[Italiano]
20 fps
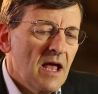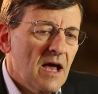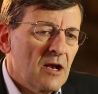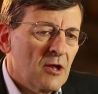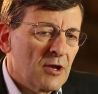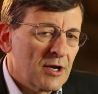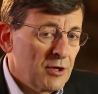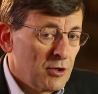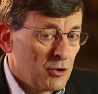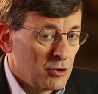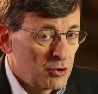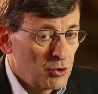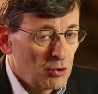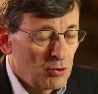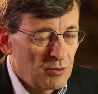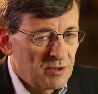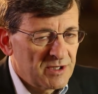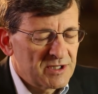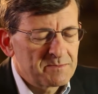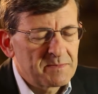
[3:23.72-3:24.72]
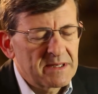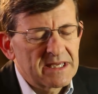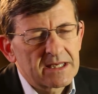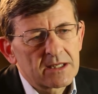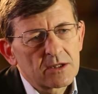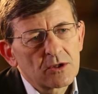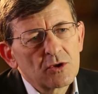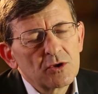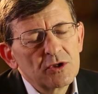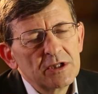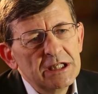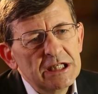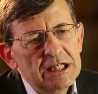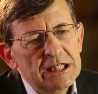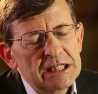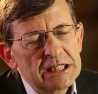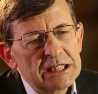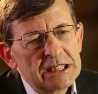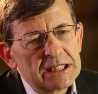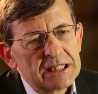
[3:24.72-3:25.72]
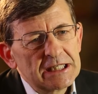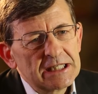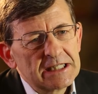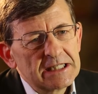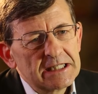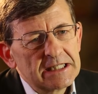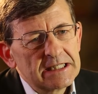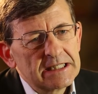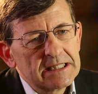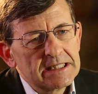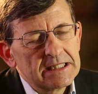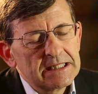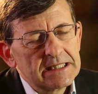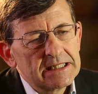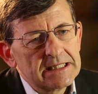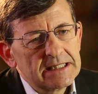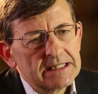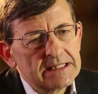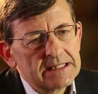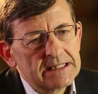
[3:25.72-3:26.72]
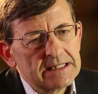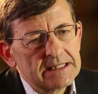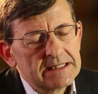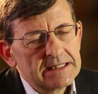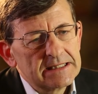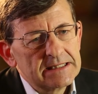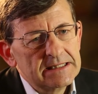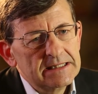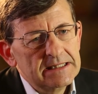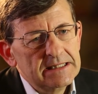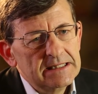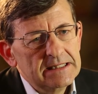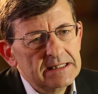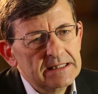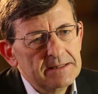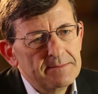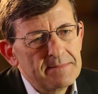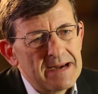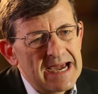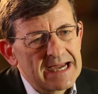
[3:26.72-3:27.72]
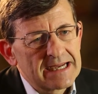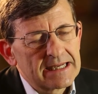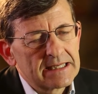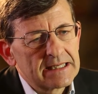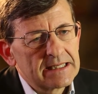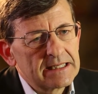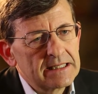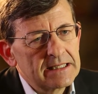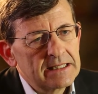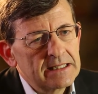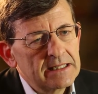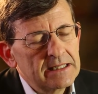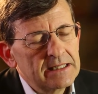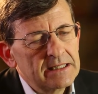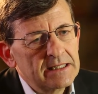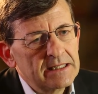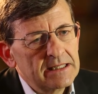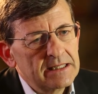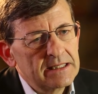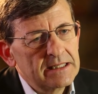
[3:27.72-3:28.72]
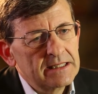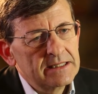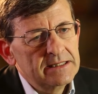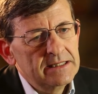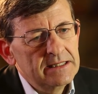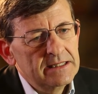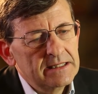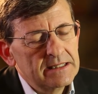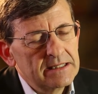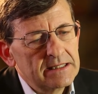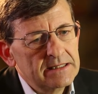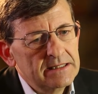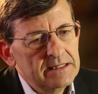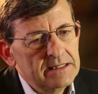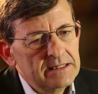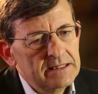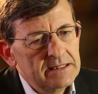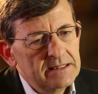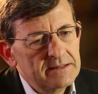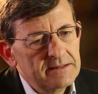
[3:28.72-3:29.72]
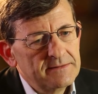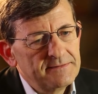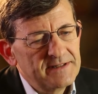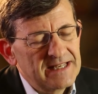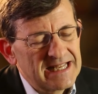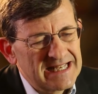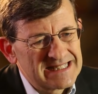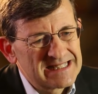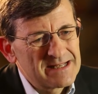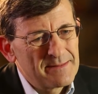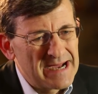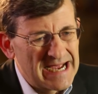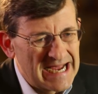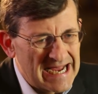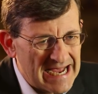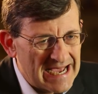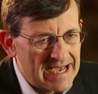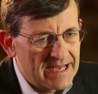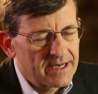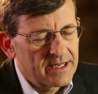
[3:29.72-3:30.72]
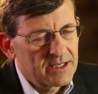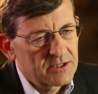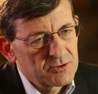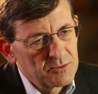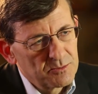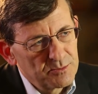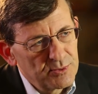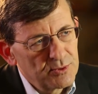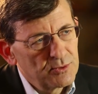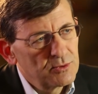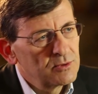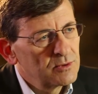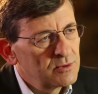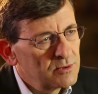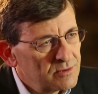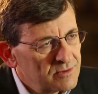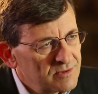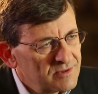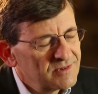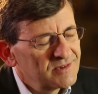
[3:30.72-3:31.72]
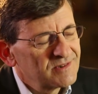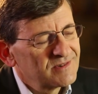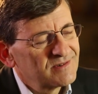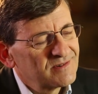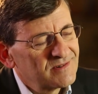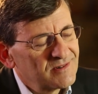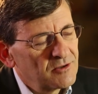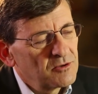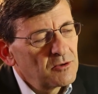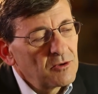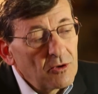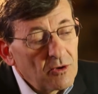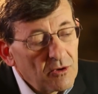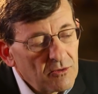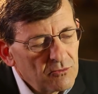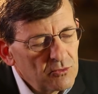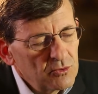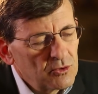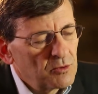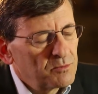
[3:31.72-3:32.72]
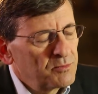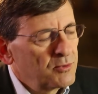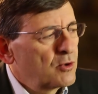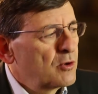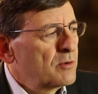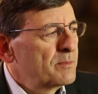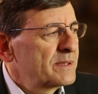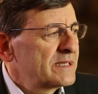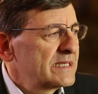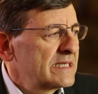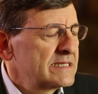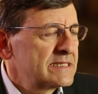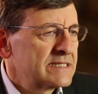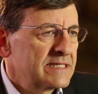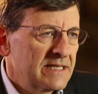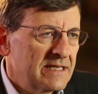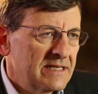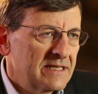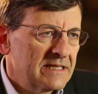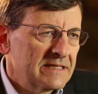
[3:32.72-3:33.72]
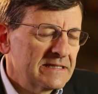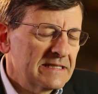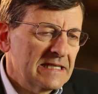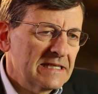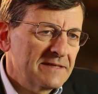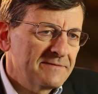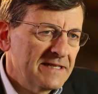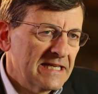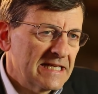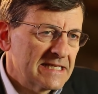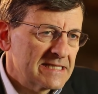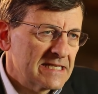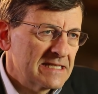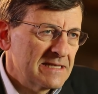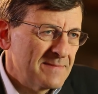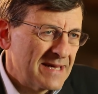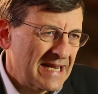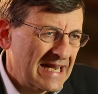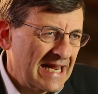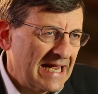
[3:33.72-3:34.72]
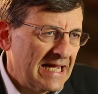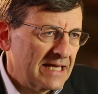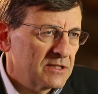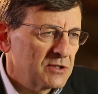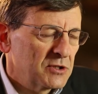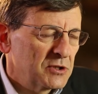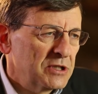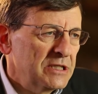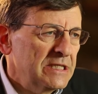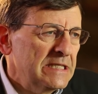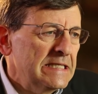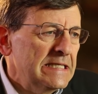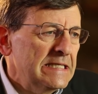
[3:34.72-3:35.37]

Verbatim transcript: Allora, io non sono un esperto di, eh, di, di banche e, e, di, e, di, finanza bancaria, più, eh, ho avuto più competenze nella, nella, finanza di mercato.